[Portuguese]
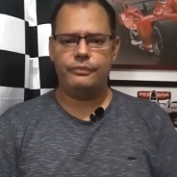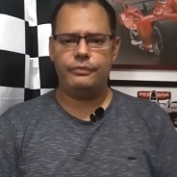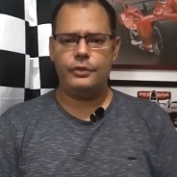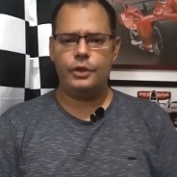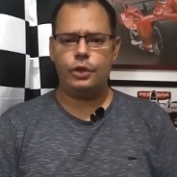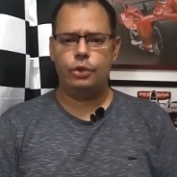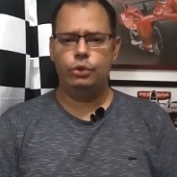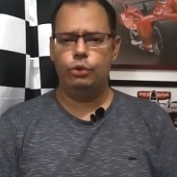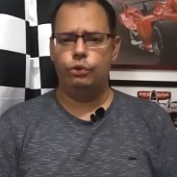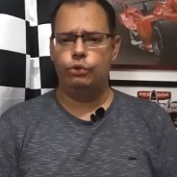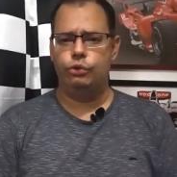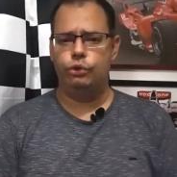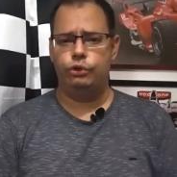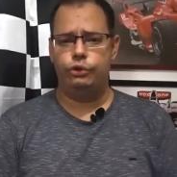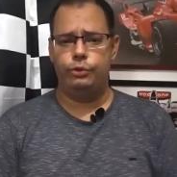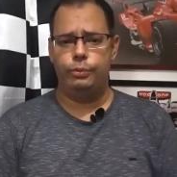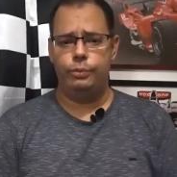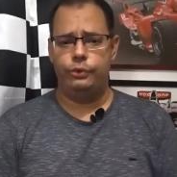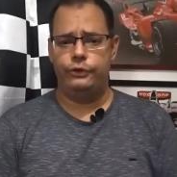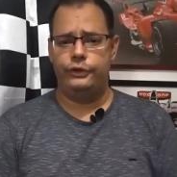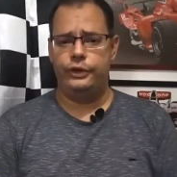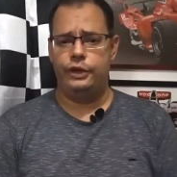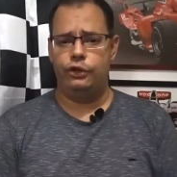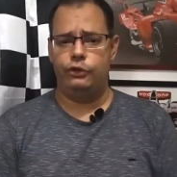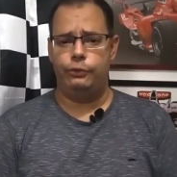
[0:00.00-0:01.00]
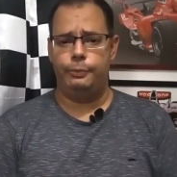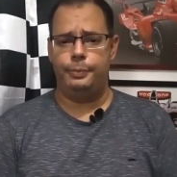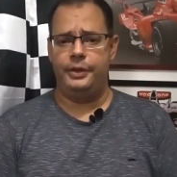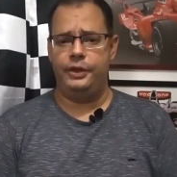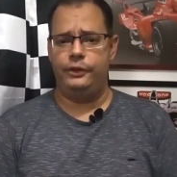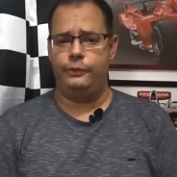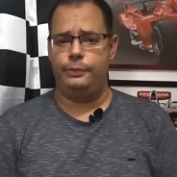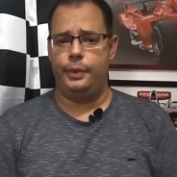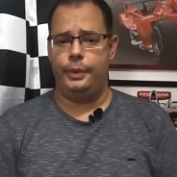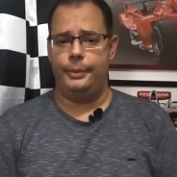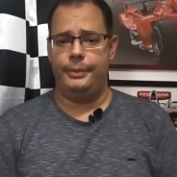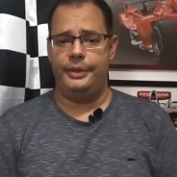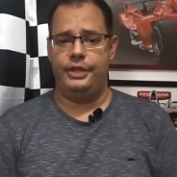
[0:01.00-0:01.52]
nos últimos anos,
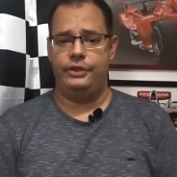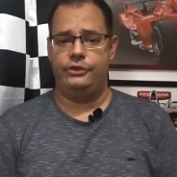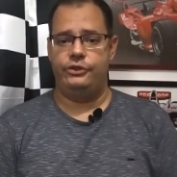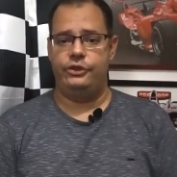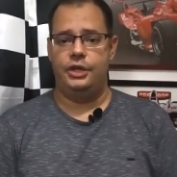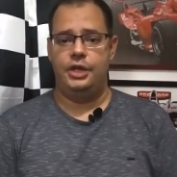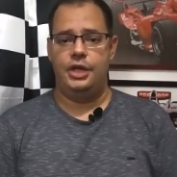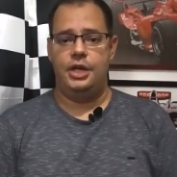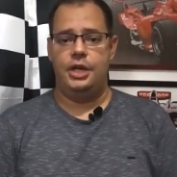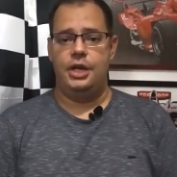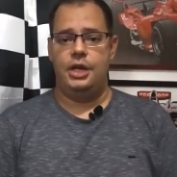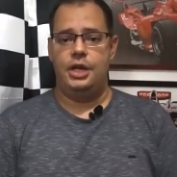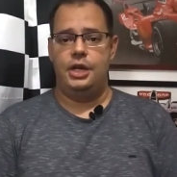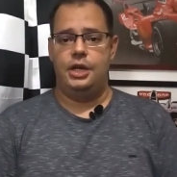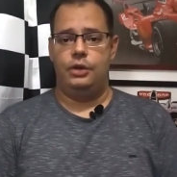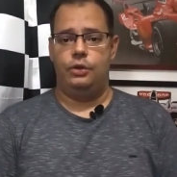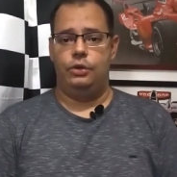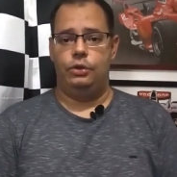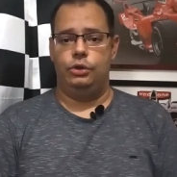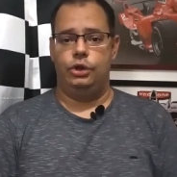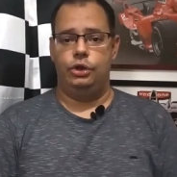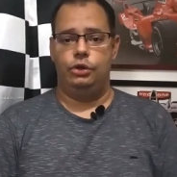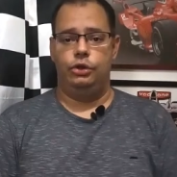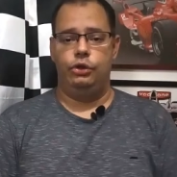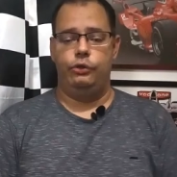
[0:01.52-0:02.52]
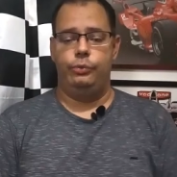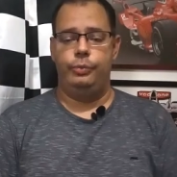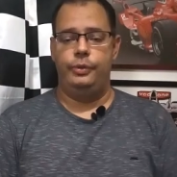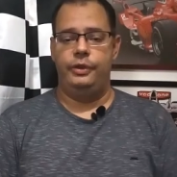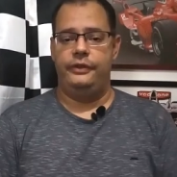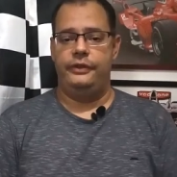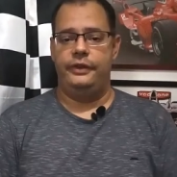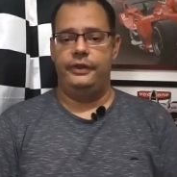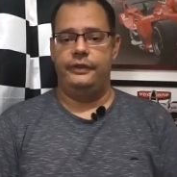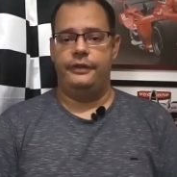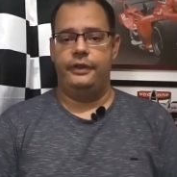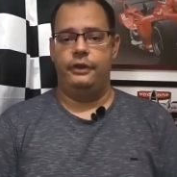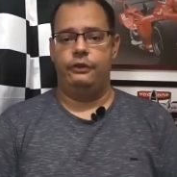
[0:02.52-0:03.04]
principalmente contra
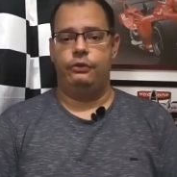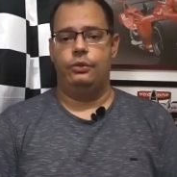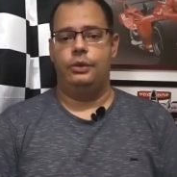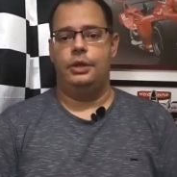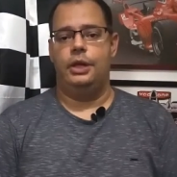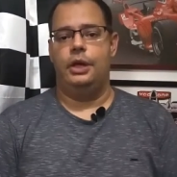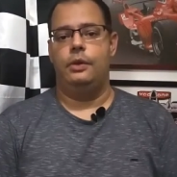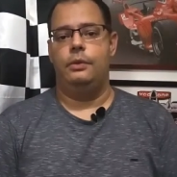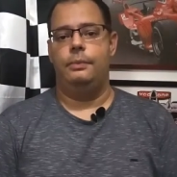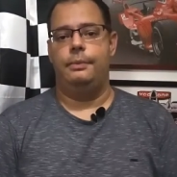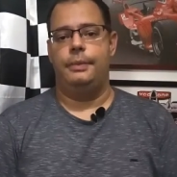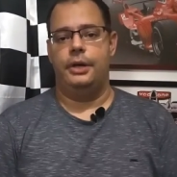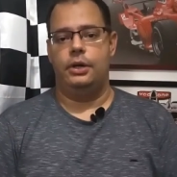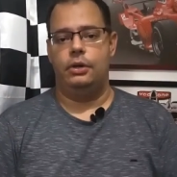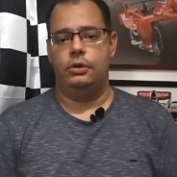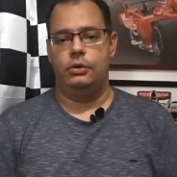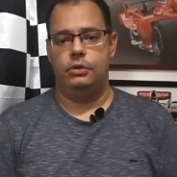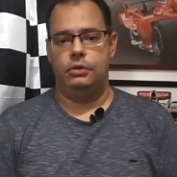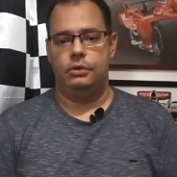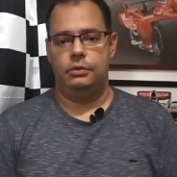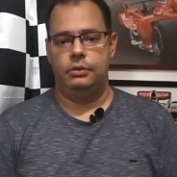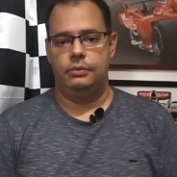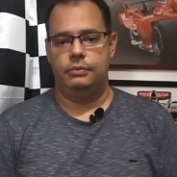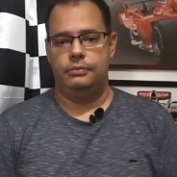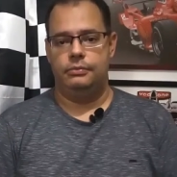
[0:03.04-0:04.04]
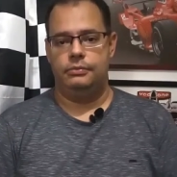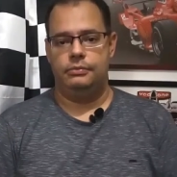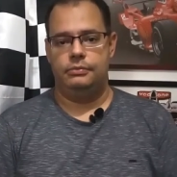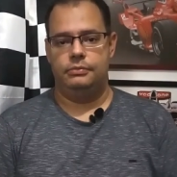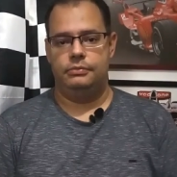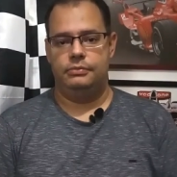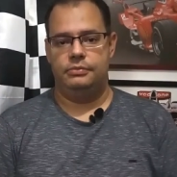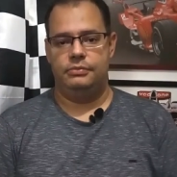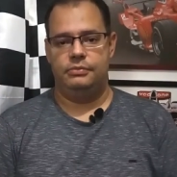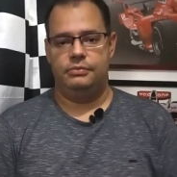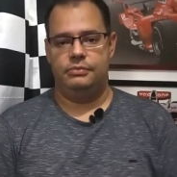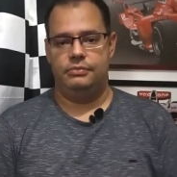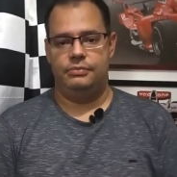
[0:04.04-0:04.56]
2016 que o carro parou
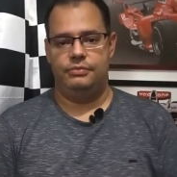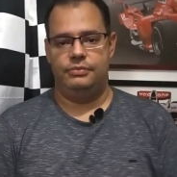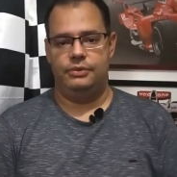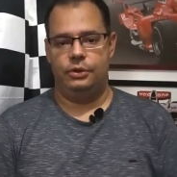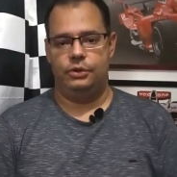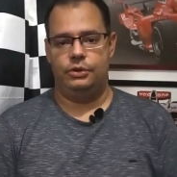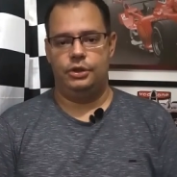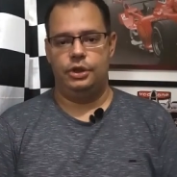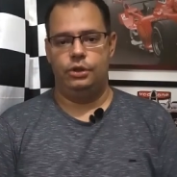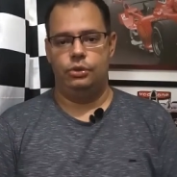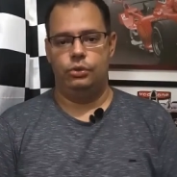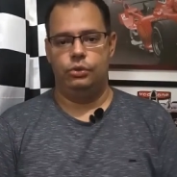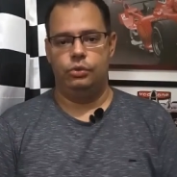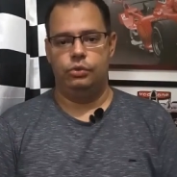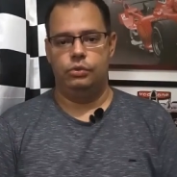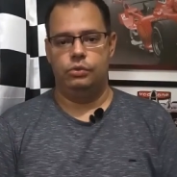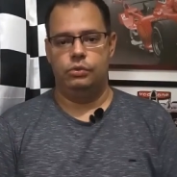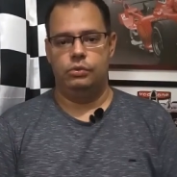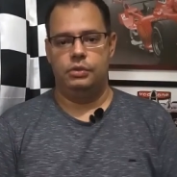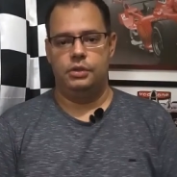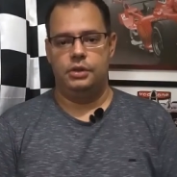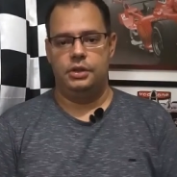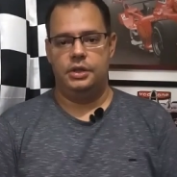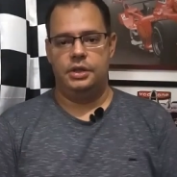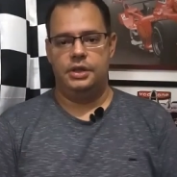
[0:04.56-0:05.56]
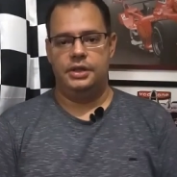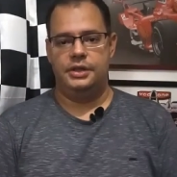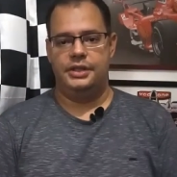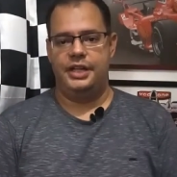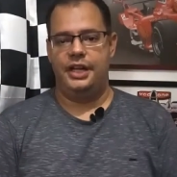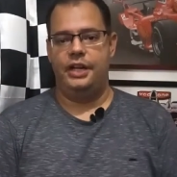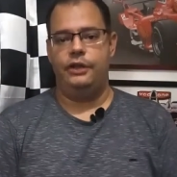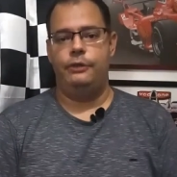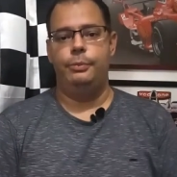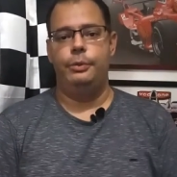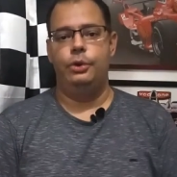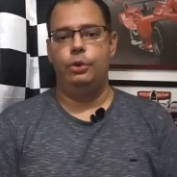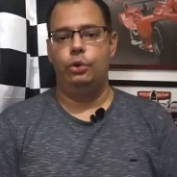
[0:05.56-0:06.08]
faltando
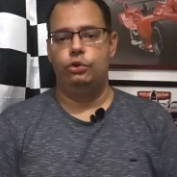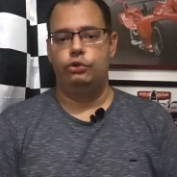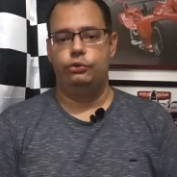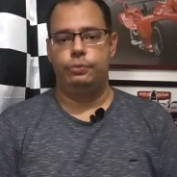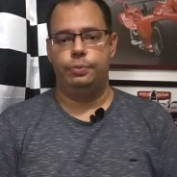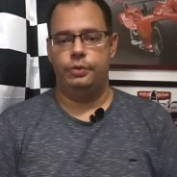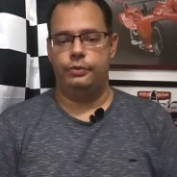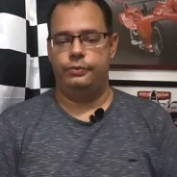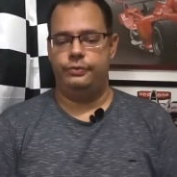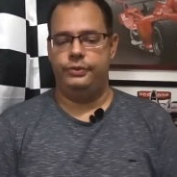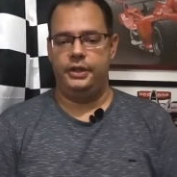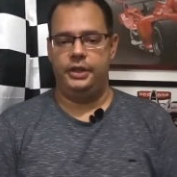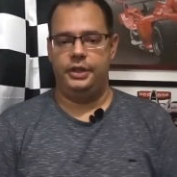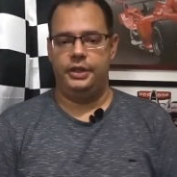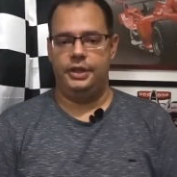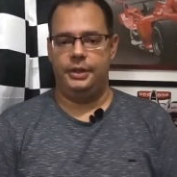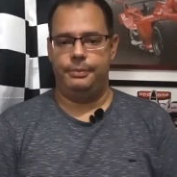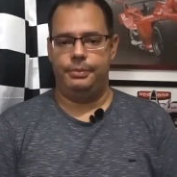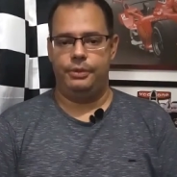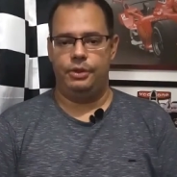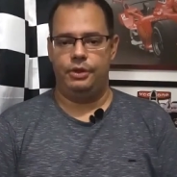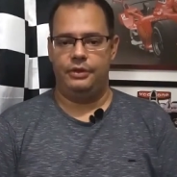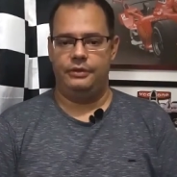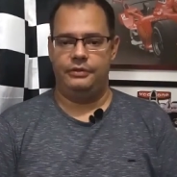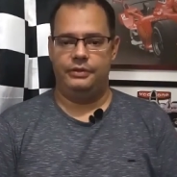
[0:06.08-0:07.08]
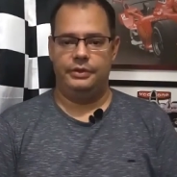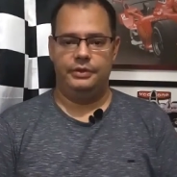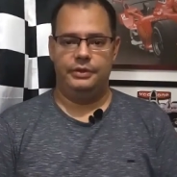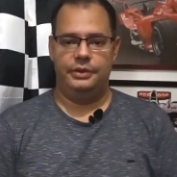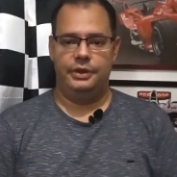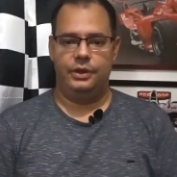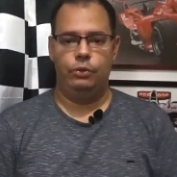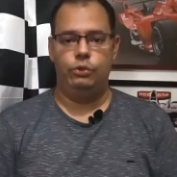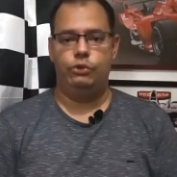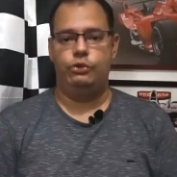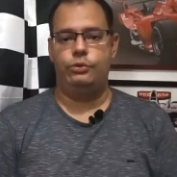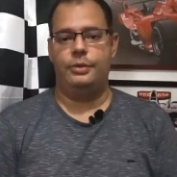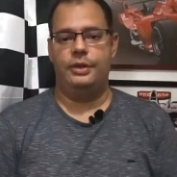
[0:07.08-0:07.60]
três minutos para o fim da prova, na
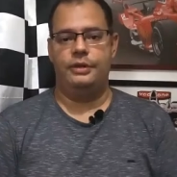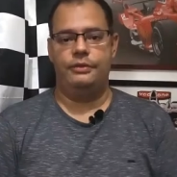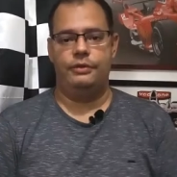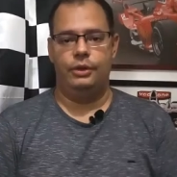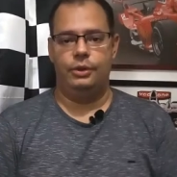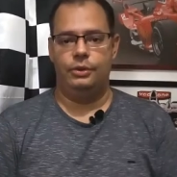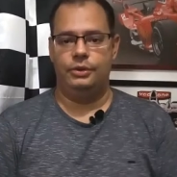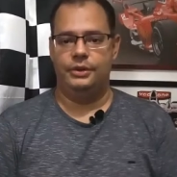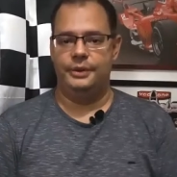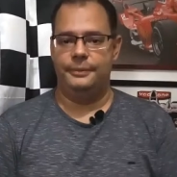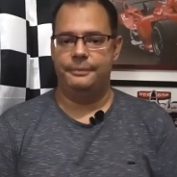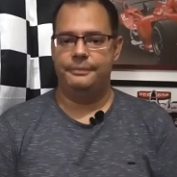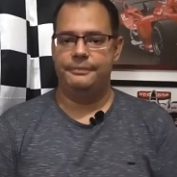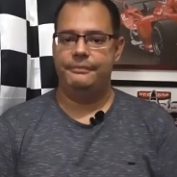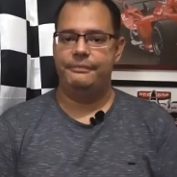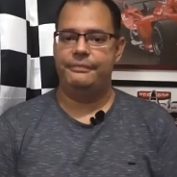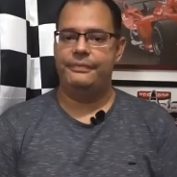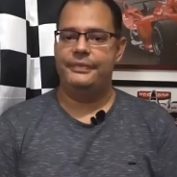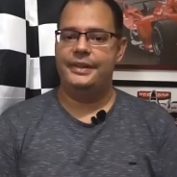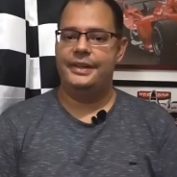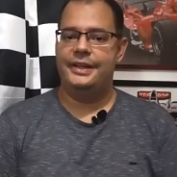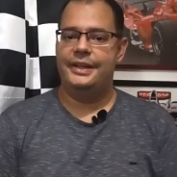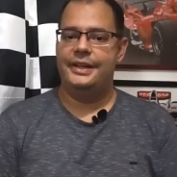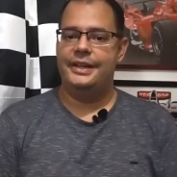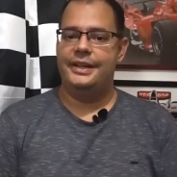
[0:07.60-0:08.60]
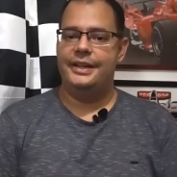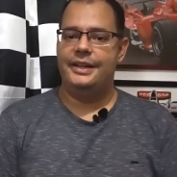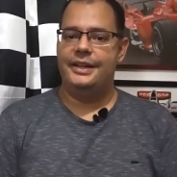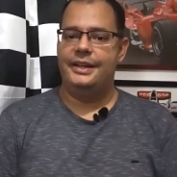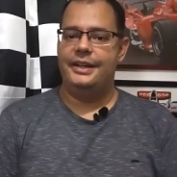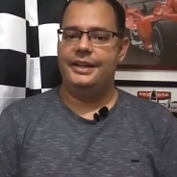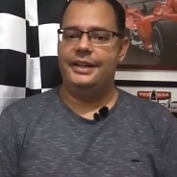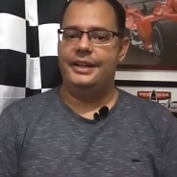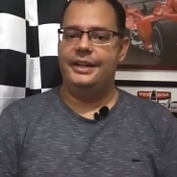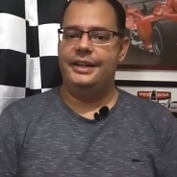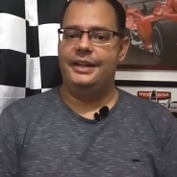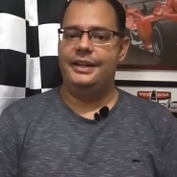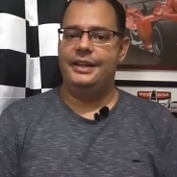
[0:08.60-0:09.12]
última volta.
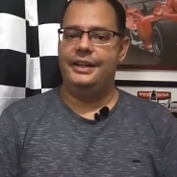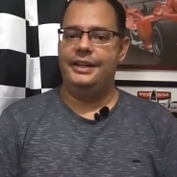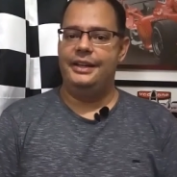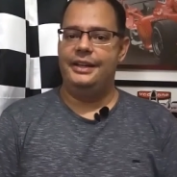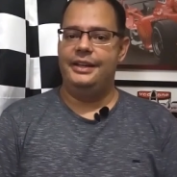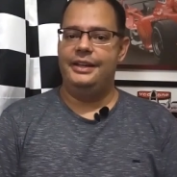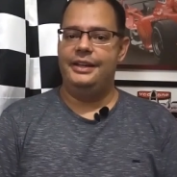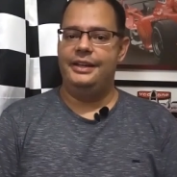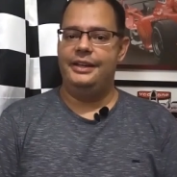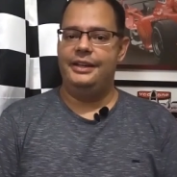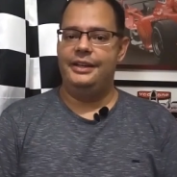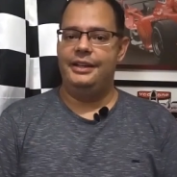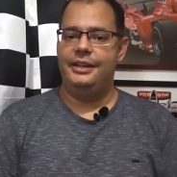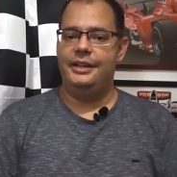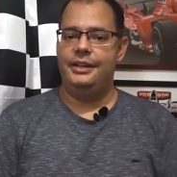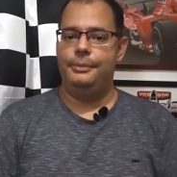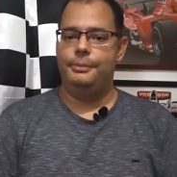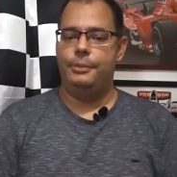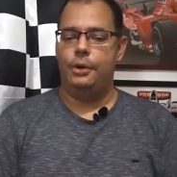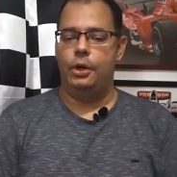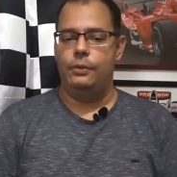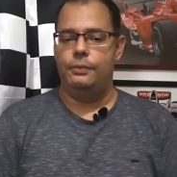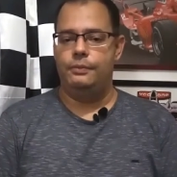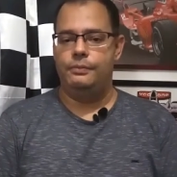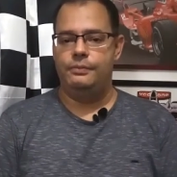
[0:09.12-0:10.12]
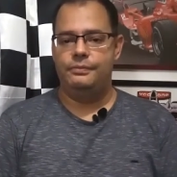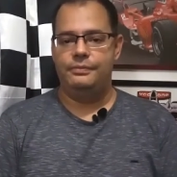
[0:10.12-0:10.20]
E bom,